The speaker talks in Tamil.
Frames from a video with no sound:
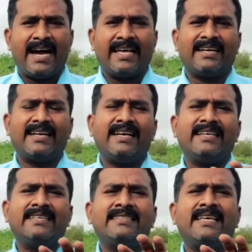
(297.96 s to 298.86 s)
அதனால்
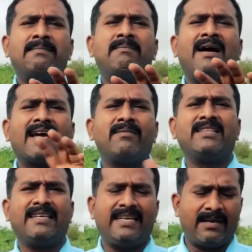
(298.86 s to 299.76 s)
இந்த மன
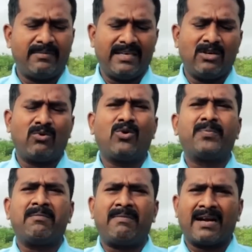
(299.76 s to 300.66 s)
அமைதி இல்லாமல் எவ்வளோ
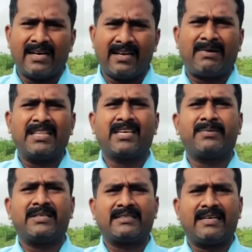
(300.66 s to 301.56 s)
பேர் மனநிலை
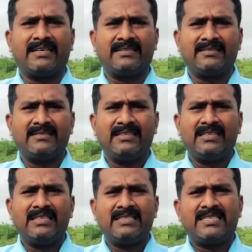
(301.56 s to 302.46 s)
பாதிக்கப்பட்டிருக்காங்க
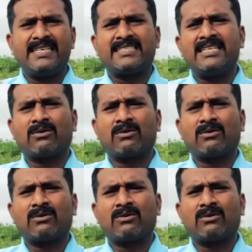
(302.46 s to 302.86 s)
சின்ன சின்ன